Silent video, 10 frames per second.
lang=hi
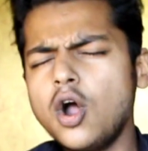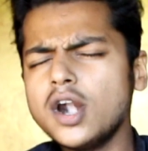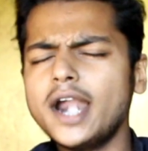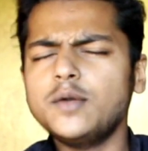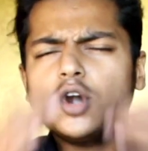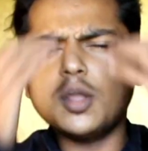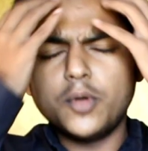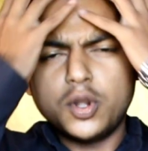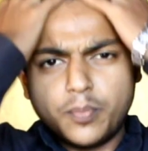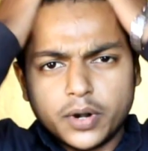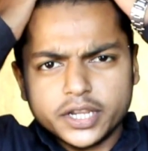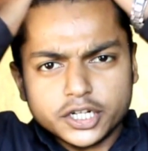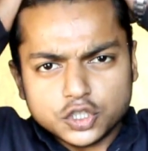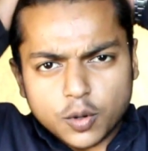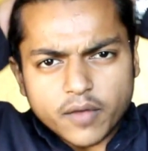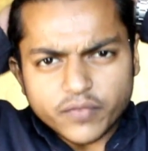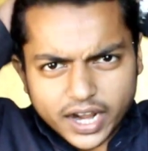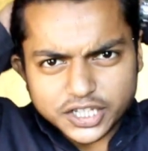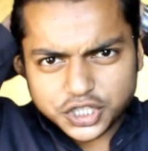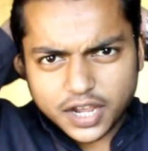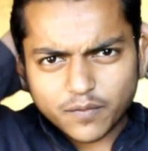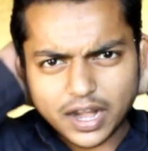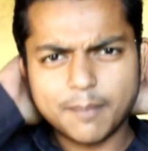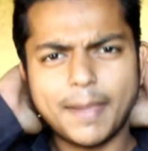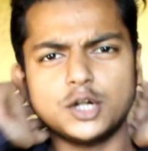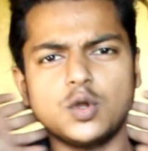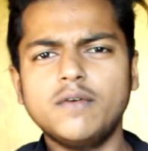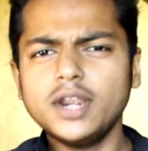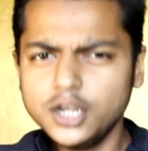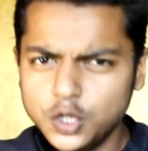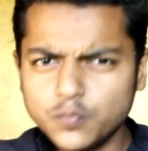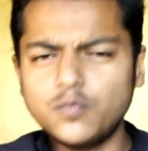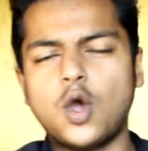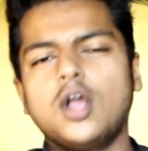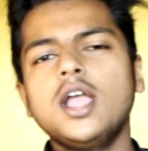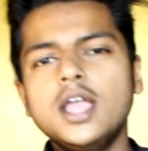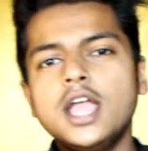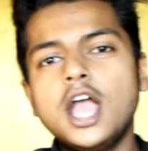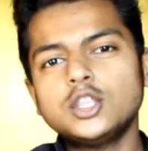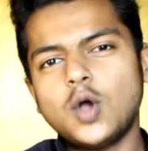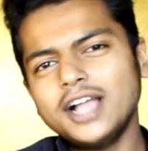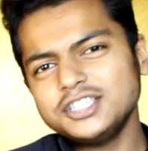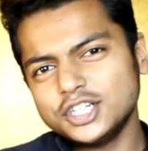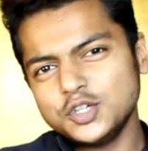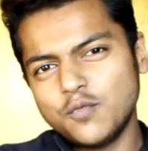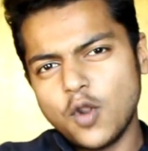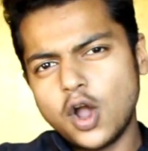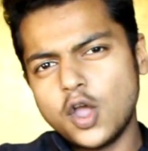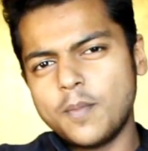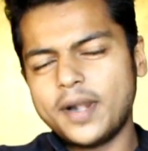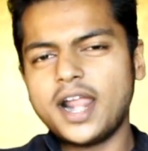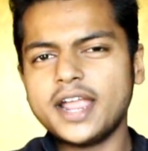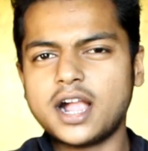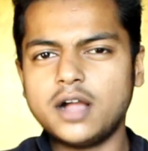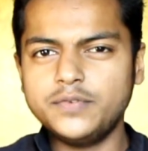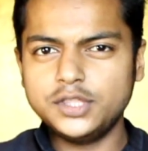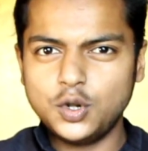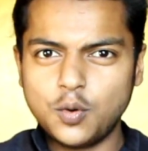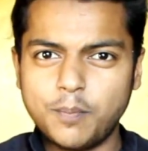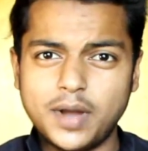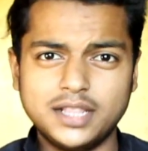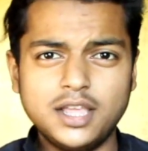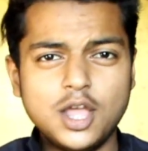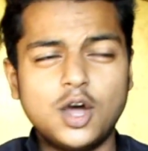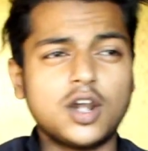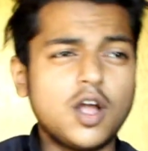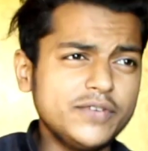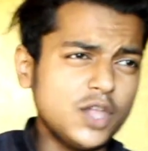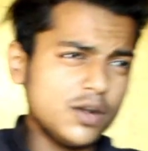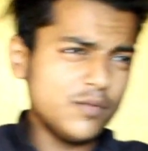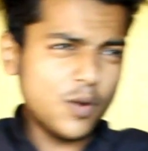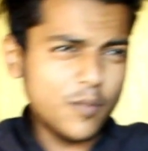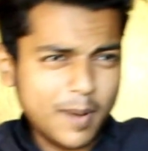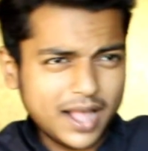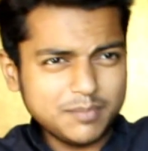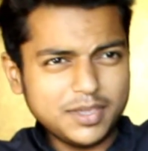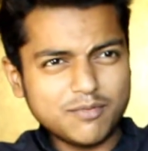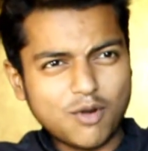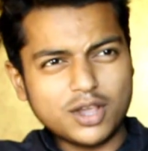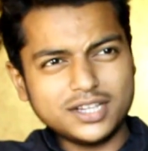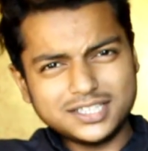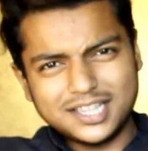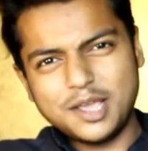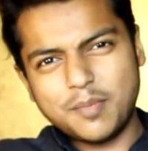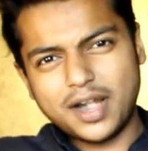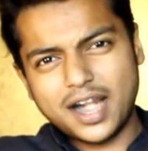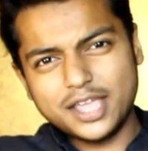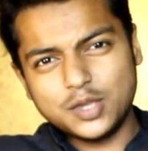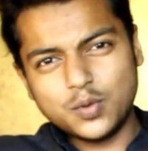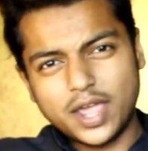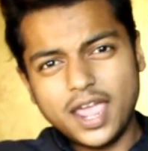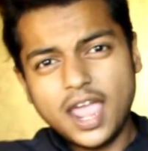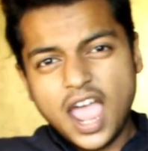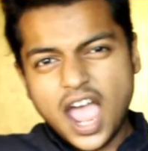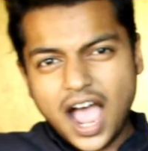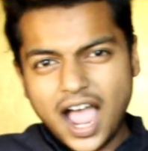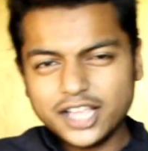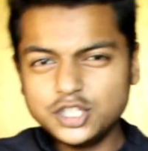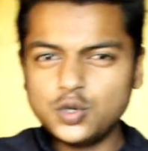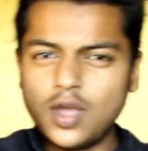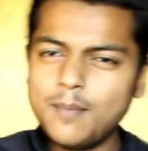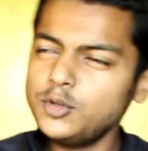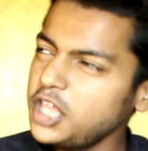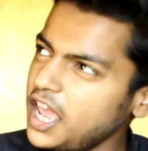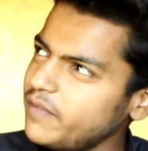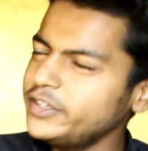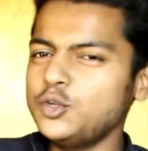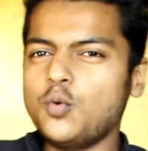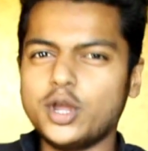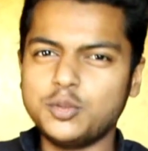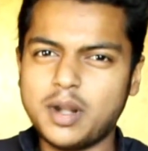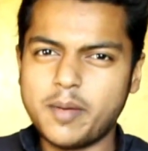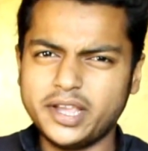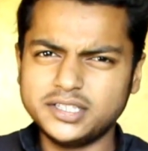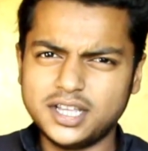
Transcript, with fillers: ऑल राइट वॉट अबाउट एवरीबॉडी इट्स योर परन शेख वेलकम बैक टू अवर न्यू ब्लॉग तो आज का जो ब्लॉग है बन रहा है काफ़ी दिनों बाद और काफ़ी दिनों बाद में ये ब्लॉग इसलिए बन रहा है क्योंकि आज जो है बहुत हेवी सीन हुआ है तुम्हारे भाई के